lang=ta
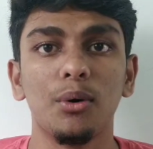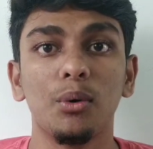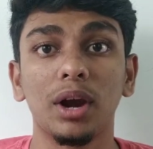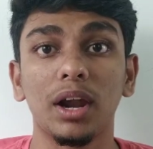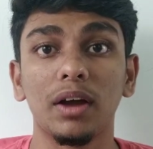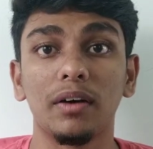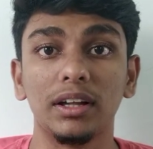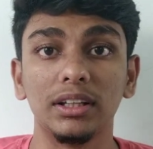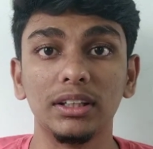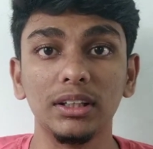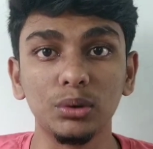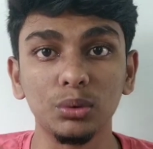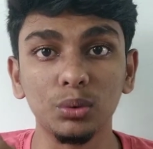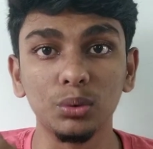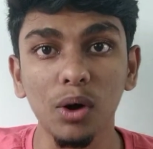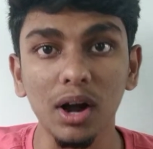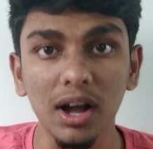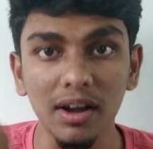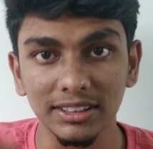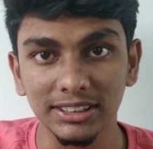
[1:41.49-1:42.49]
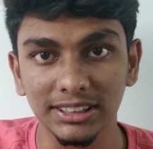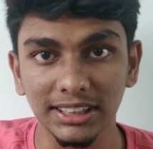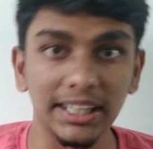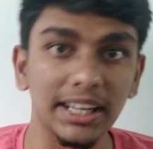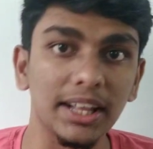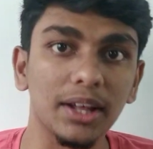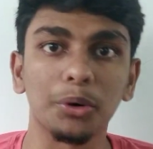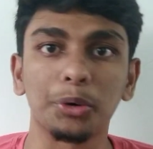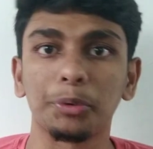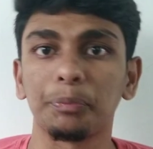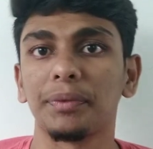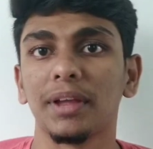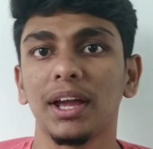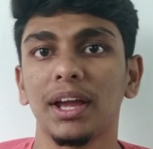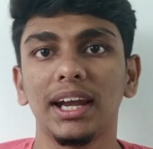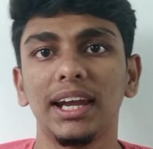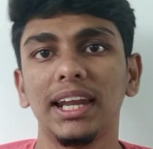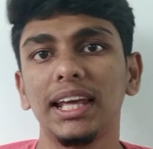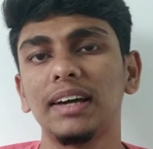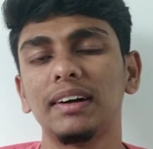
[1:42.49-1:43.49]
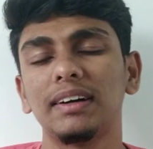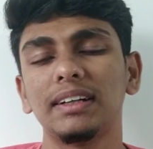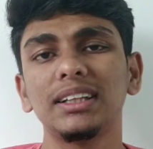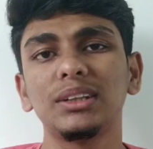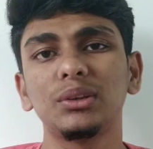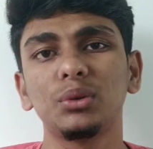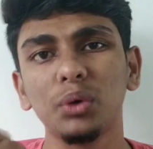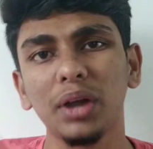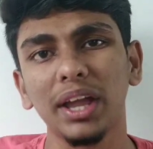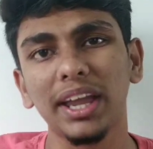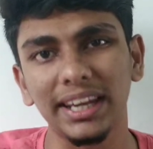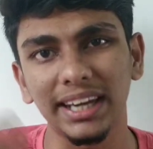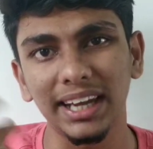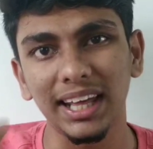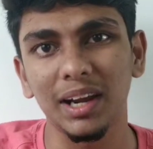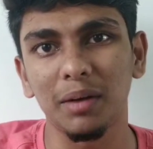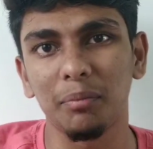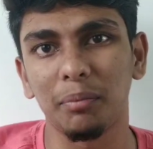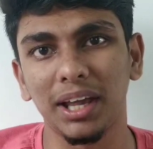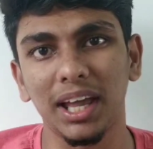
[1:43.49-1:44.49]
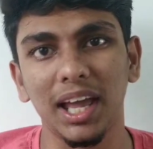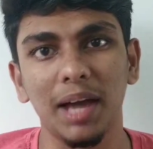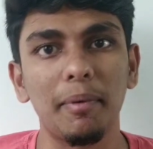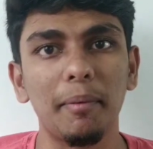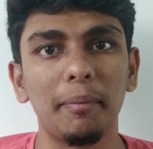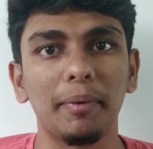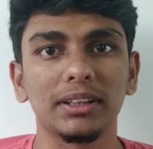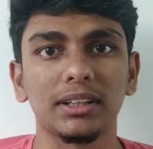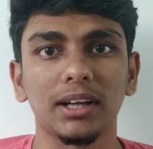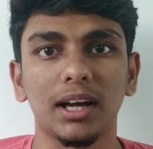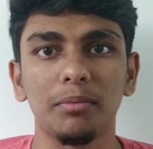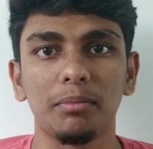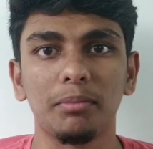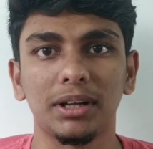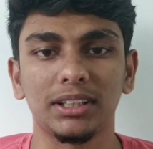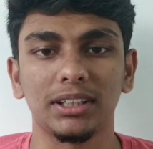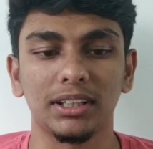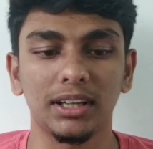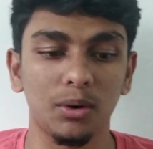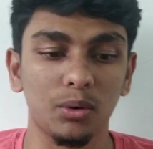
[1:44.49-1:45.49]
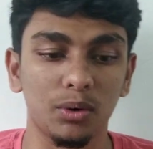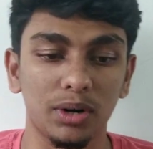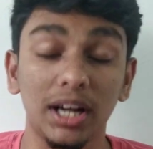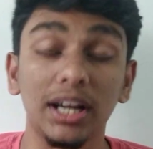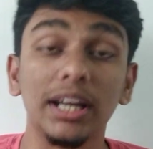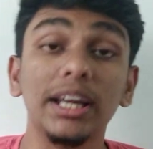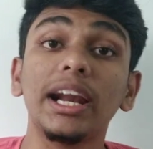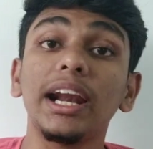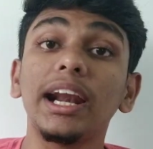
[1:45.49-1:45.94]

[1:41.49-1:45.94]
உங்களை வந்து தூக்க வச்சுக்கிட்டே இருக்கும் நீங்கள் வந்து தூங்கிக்கிட்டே இருப்பீங்க எப்போ பார்த்தாலும் பார்த்தீங்கன்னா ஒரு